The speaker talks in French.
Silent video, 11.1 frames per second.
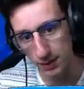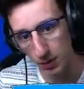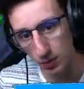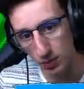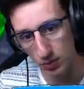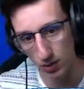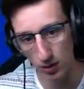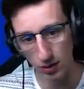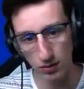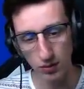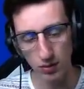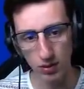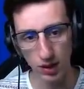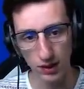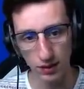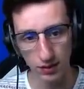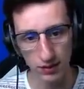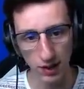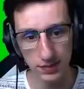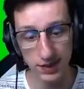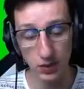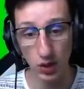pas non plus. Euh, attendez. Ah, mais
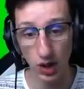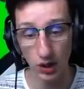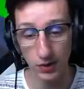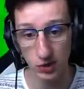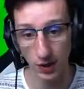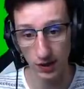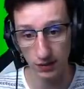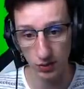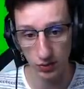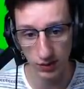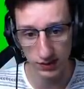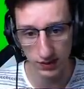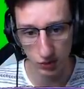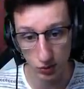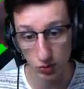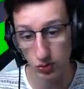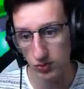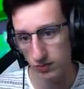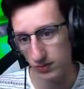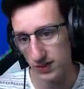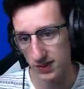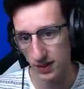c'est quoi là Ah, merde, j'ai pas regardé la vidéo. Oui, c'est, doute.
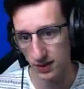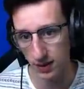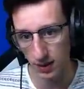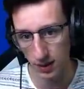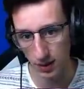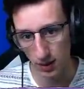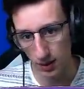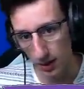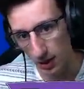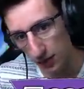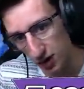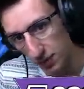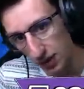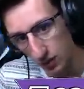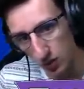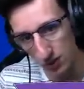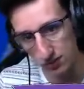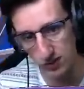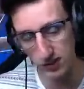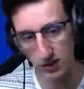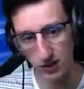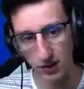C'est ça là. Franchement, les couleurs sont
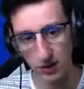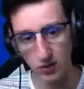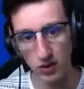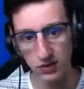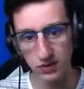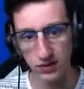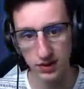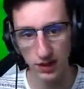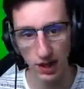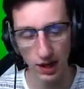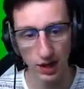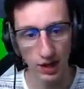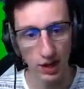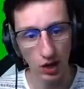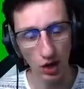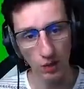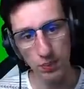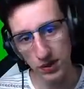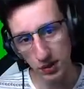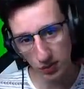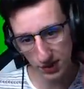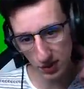stylées. Hein. Les couleurs sont stylées. Ah, euh, petit
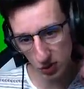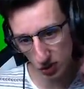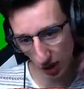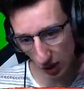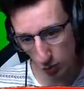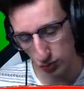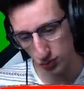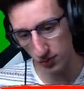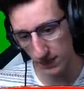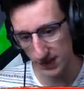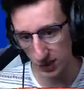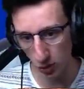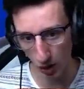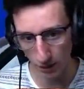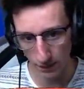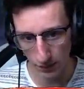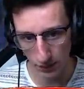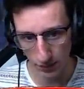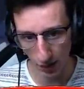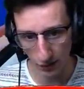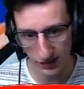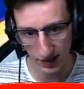conseil que je donnerai à le bouseux, c'est de
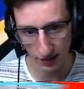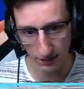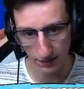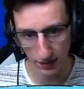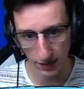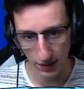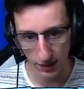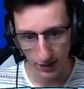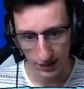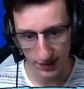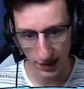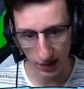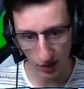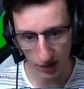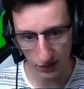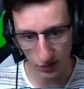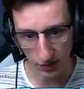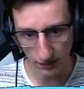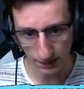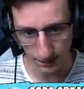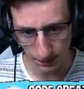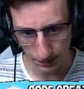d'enlever ça là. Ça, il l'enlève, tu vois.
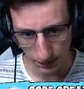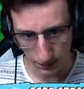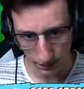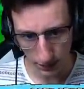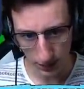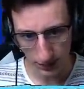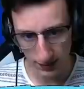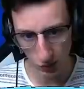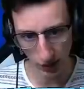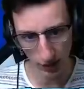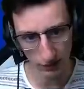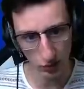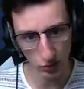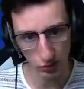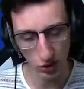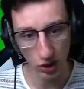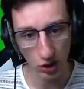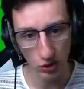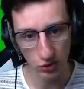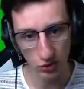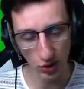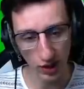Si tu regardes la vidéo, le bouseux,
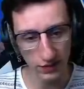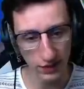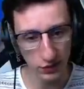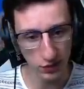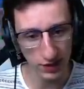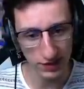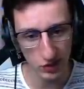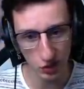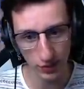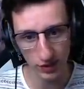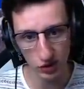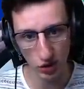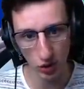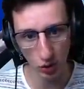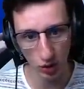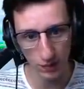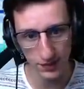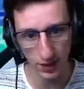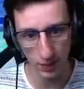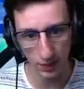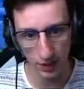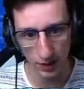tu l'enlèves et tu laisses les gens mettre. Genre, en gros, comme ça,
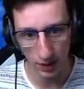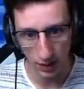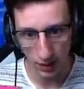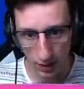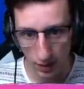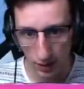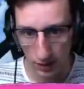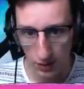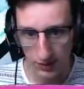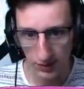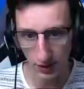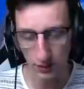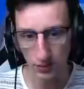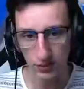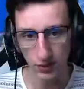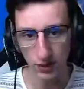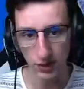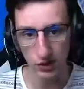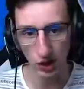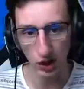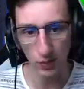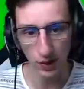hop là vois, ça traîne plus, tu vois. Et
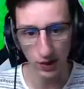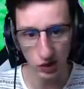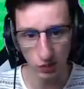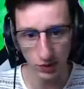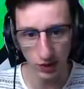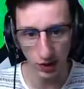genre, hop là, les gens mettent